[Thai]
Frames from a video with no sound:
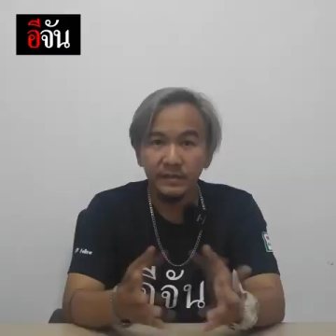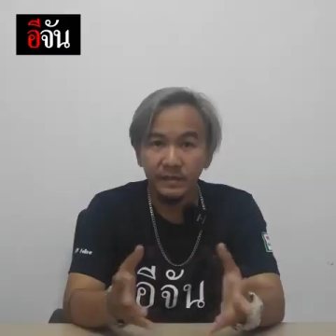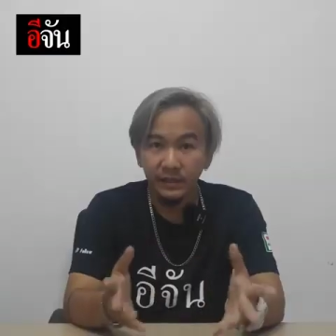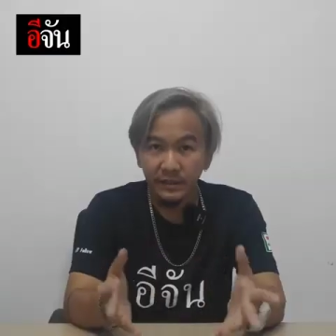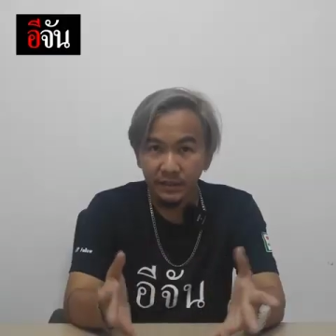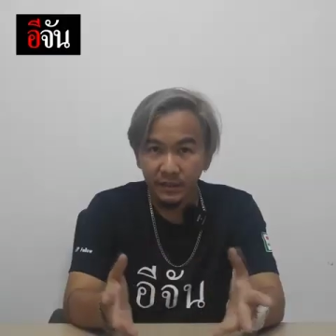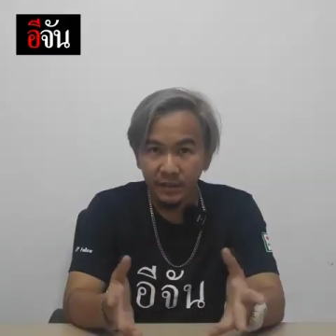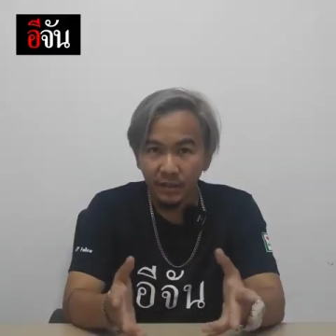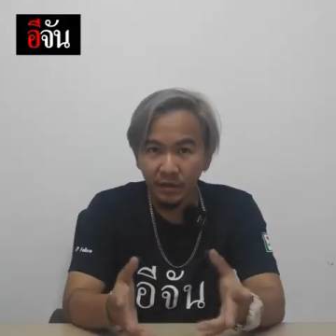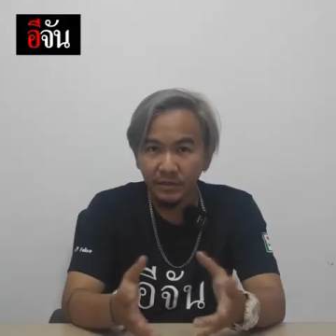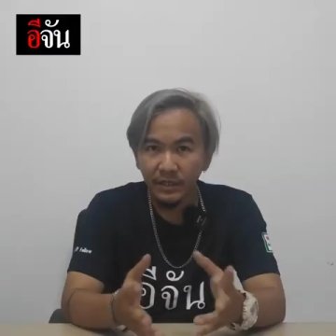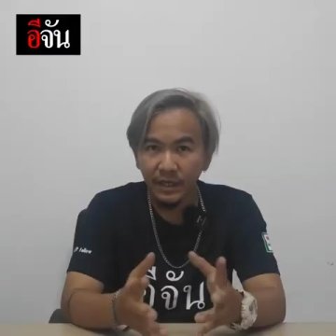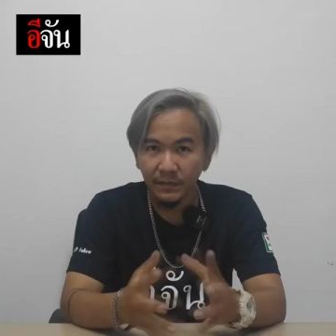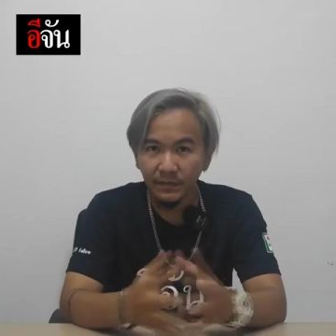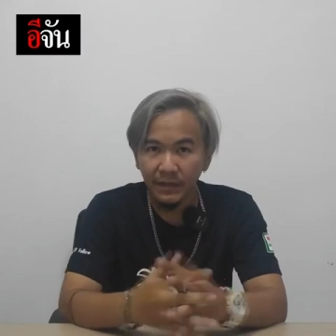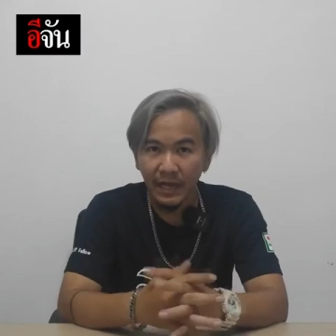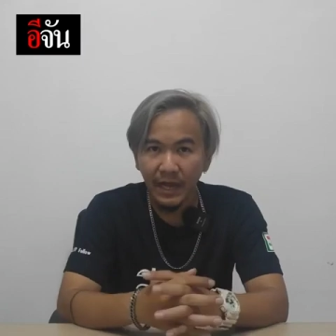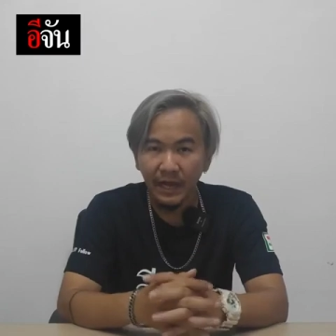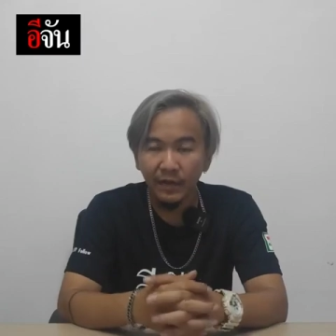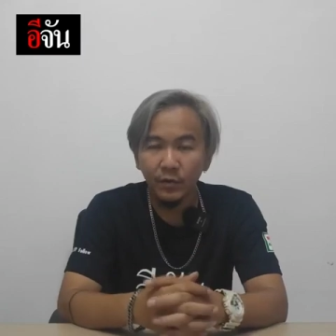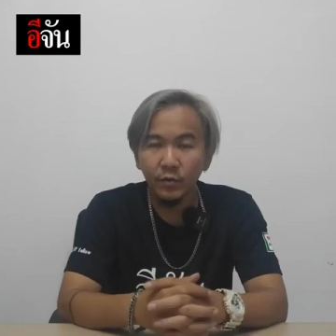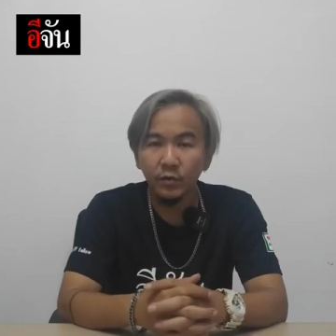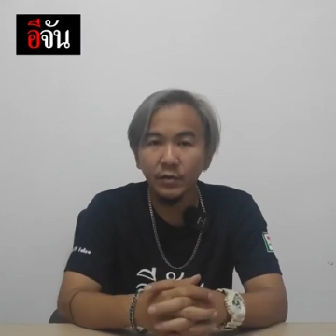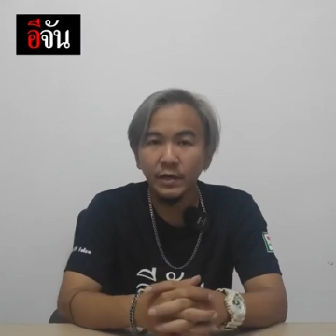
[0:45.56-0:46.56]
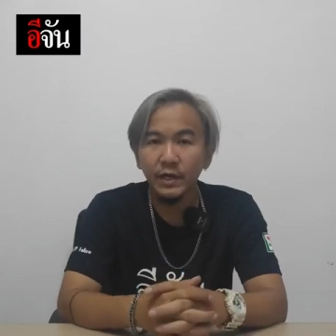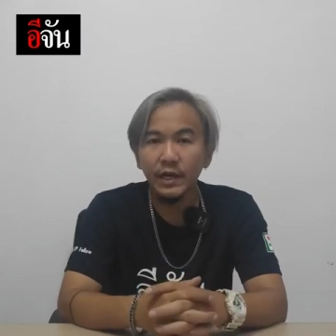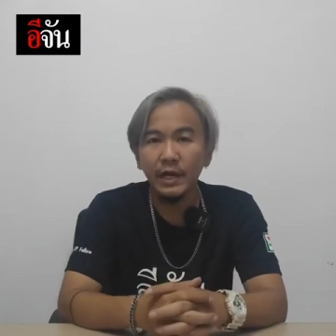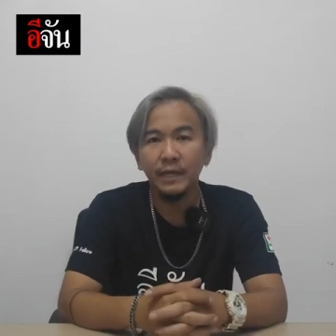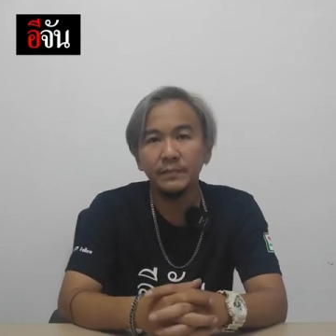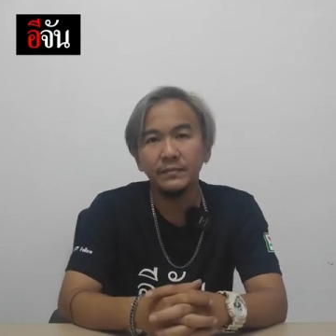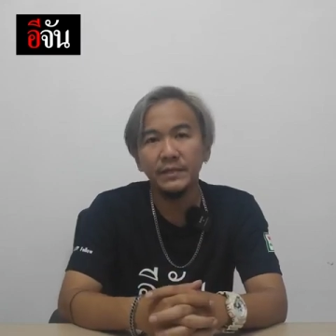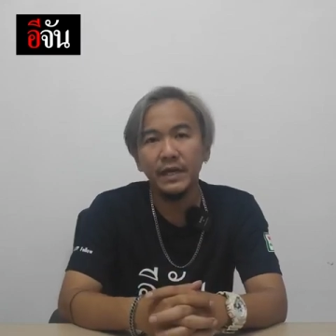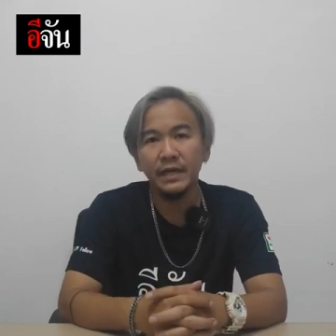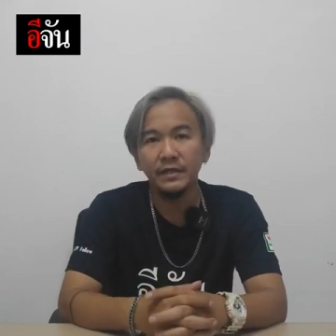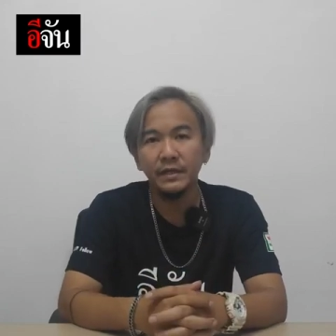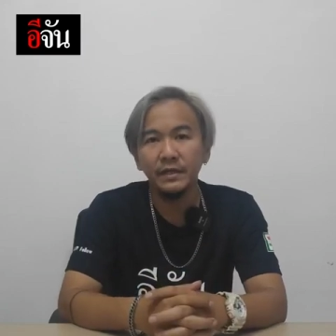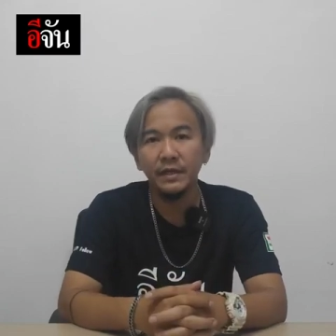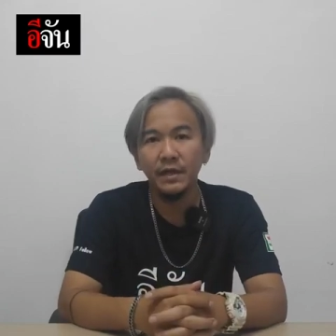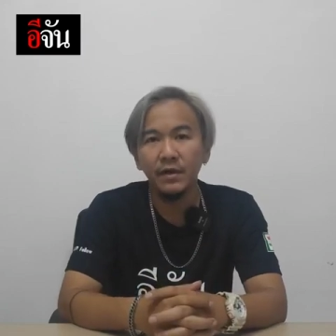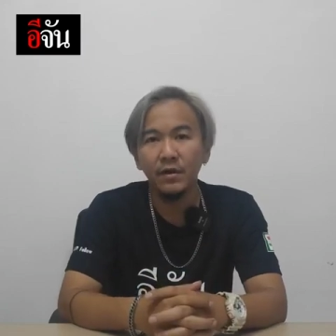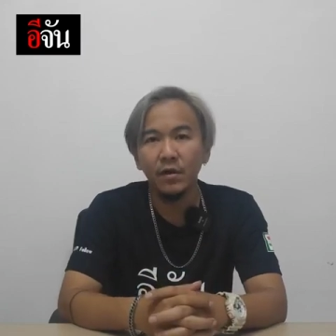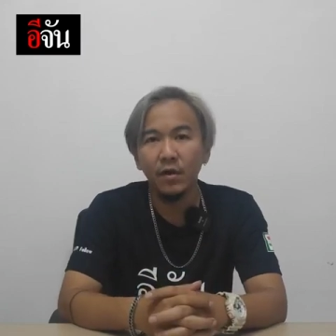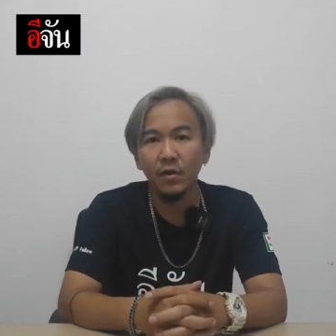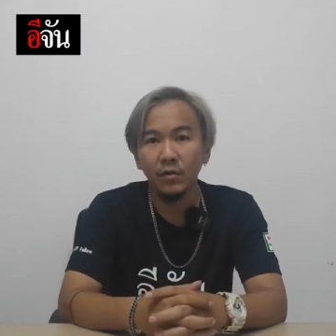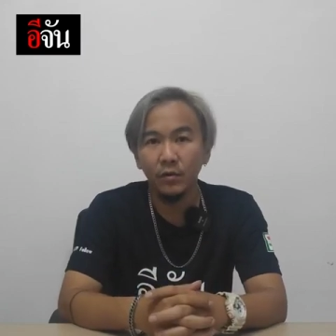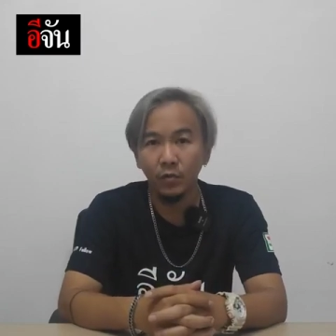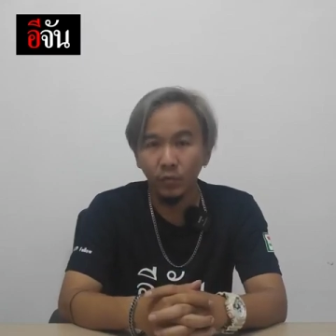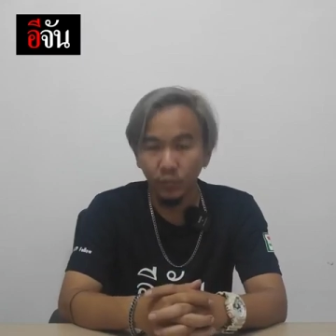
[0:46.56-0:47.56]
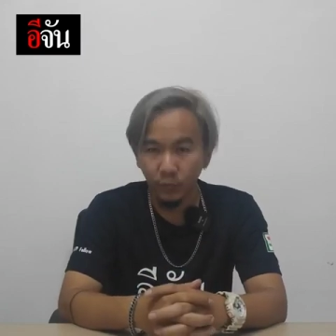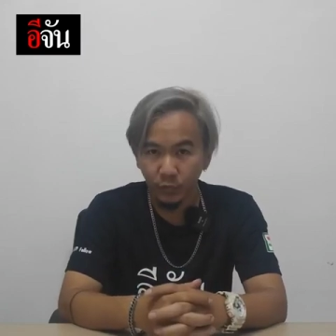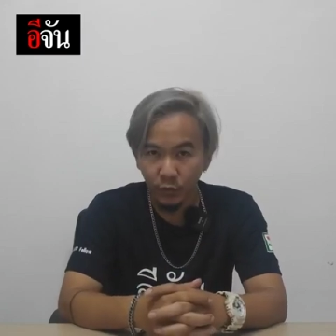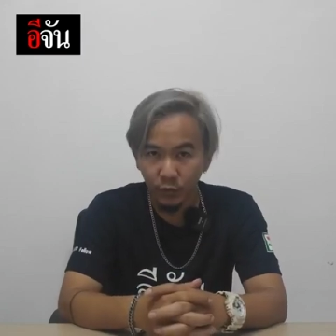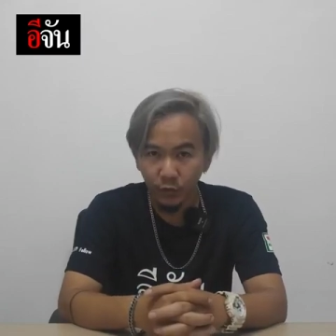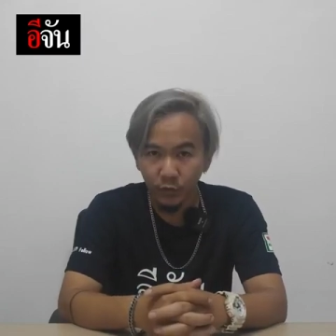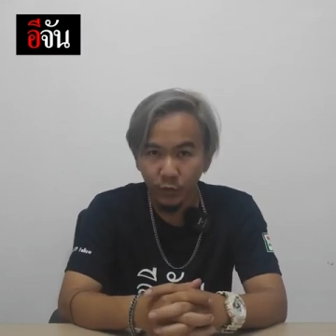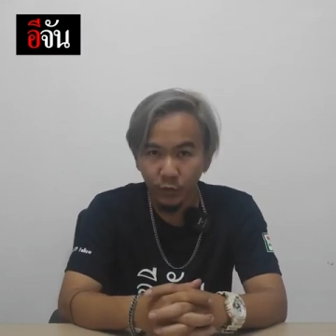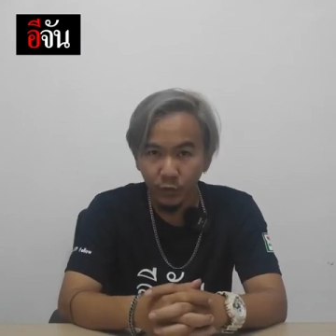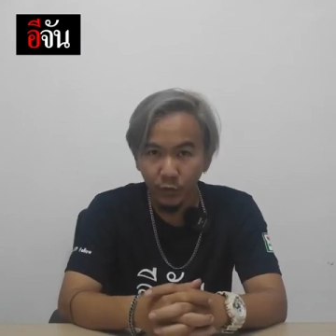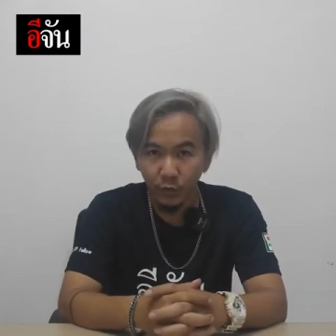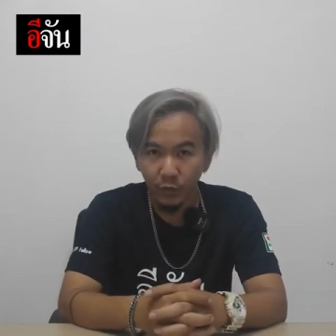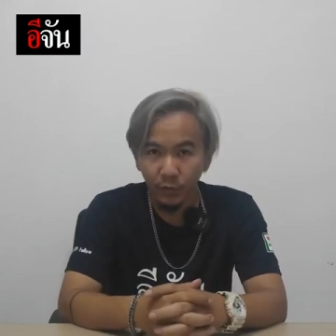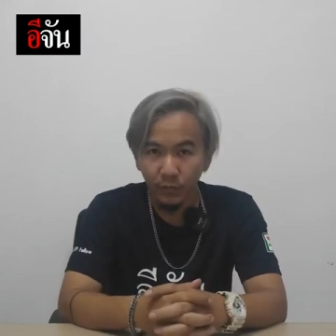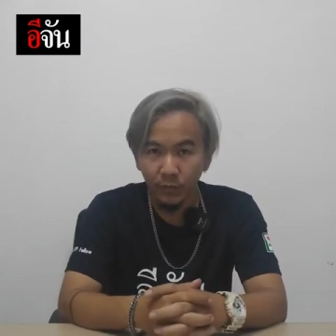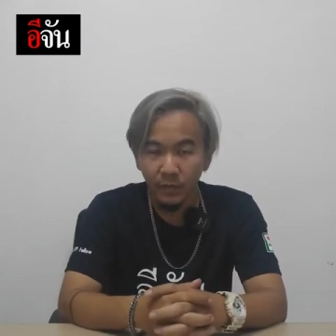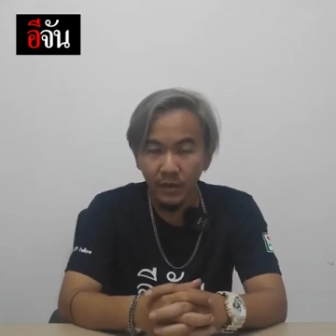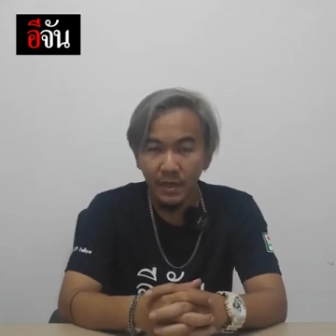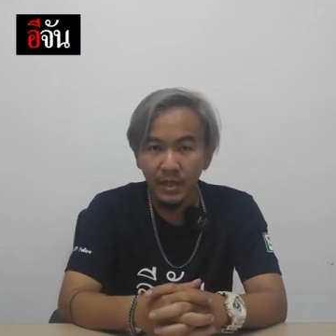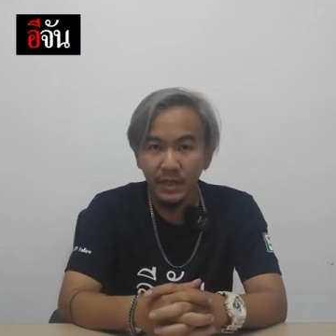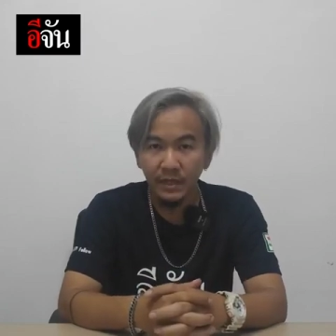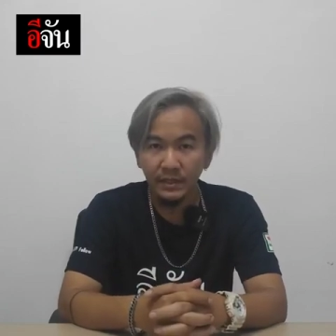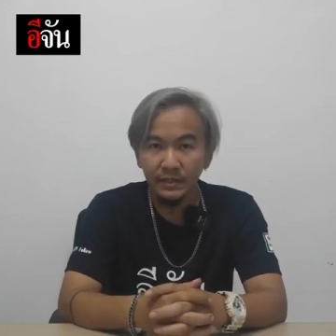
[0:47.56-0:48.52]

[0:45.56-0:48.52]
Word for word: ซึ่งจะต้องจับตาดูนะครับทั้งในเรื่องของกลุ่มผู้ชุมนุม